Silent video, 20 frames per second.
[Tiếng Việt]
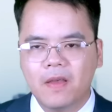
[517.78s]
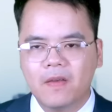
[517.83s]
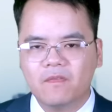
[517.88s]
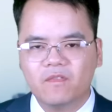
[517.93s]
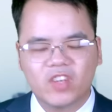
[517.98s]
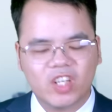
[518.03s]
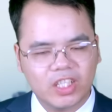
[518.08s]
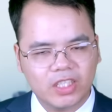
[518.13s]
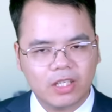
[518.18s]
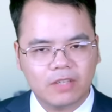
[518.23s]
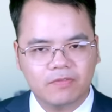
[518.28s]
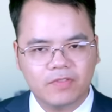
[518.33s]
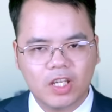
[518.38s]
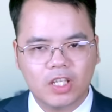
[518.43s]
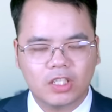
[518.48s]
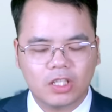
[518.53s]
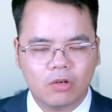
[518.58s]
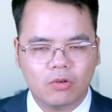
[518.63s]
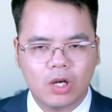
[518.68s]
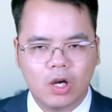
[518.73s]
Và các thành viên
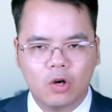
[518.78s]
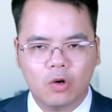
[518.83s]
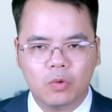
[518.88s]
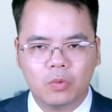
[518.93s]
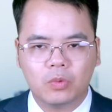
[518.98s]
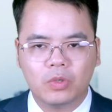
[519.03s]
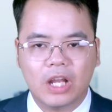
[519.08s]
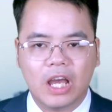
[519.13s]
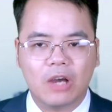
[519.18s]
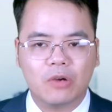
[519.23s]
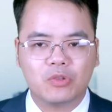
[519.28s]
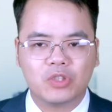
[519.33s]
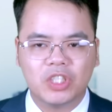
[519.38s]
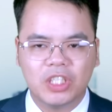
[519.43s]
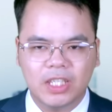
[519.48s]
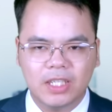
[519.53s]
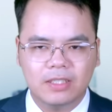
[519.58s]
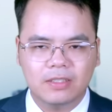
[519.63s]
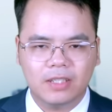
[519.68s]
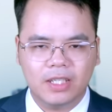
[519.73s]
châu Âu nào
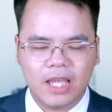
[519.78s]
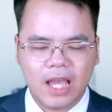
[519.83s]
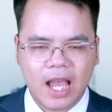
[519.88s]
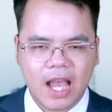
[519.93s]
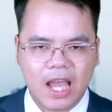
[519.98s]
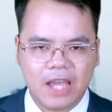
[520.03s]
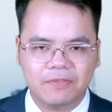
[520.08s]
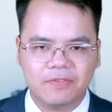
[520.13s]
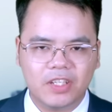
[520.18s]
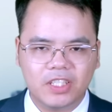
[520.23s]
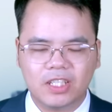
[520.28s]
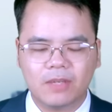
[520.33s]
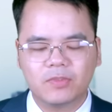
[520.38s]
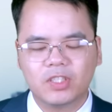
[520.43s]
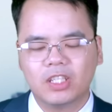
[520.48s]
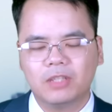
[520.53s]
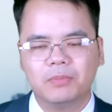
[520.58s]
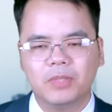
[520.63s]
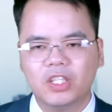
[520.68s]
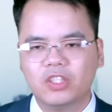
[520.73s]
chi dưới hai phần trăm
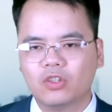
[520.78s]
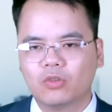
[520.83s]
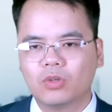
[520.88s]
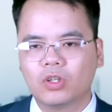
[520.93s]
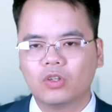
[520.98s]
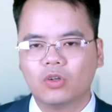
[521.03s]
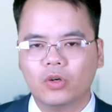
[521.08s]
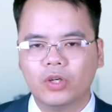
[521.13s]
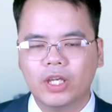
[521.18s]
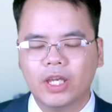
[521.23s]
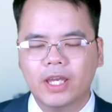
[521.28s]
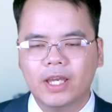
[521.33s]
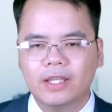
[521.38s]
giê đê pê cho quân đội